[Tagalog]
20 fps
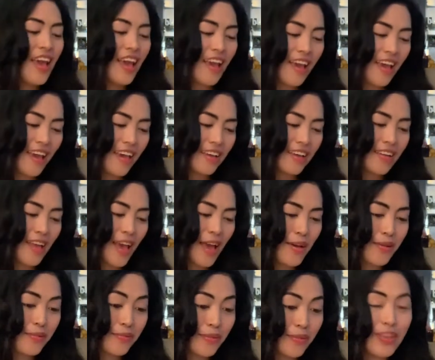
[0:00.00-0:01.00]
And
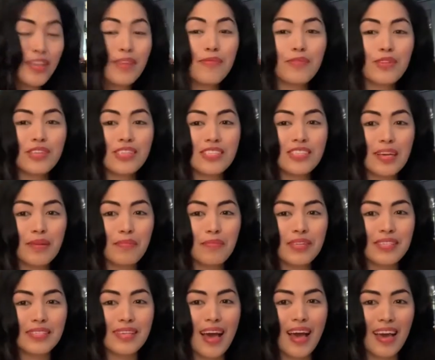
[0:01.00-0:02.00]
pwede mo na siyang
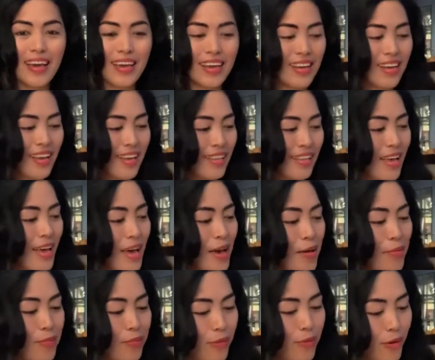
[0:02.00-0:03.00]
basahin. At
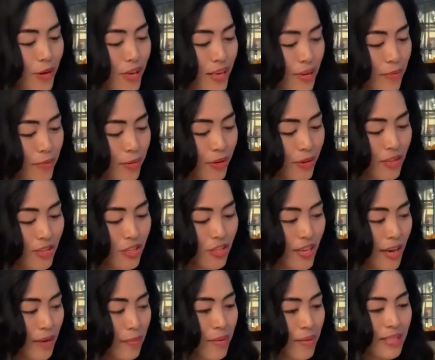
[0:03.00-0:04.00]
pwede mo rin
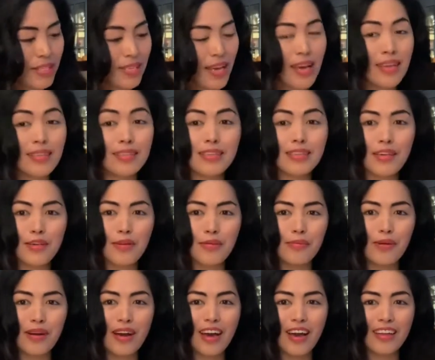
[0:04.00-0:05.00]
siyang basahin sa iyong
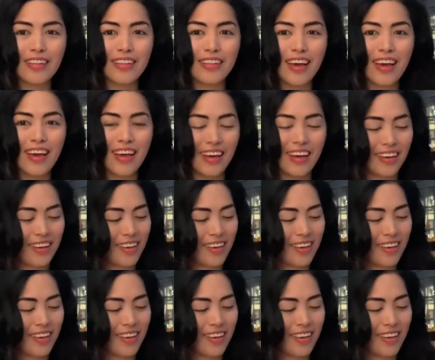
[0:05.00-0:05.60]
mga anak.